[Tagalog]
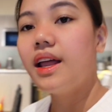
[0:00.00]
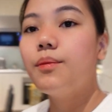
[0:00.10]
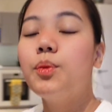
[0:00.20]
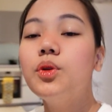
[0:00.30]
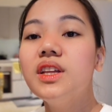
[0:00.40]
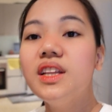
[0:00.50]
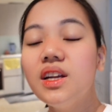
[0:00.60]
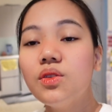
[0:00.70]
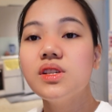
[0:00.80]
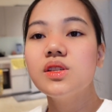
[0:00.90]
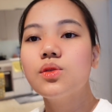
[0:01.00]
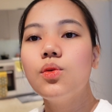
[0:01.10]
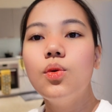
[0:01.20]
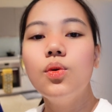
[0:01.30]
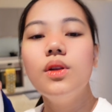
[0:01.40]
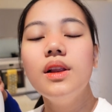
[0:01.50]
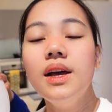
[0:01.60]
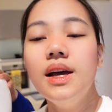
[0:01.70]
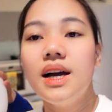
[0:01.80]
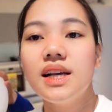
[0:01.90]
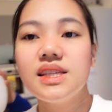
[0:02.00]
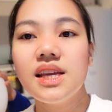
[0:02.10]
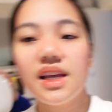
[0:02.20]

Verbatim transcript: and pupunta na rin ako sa school kasi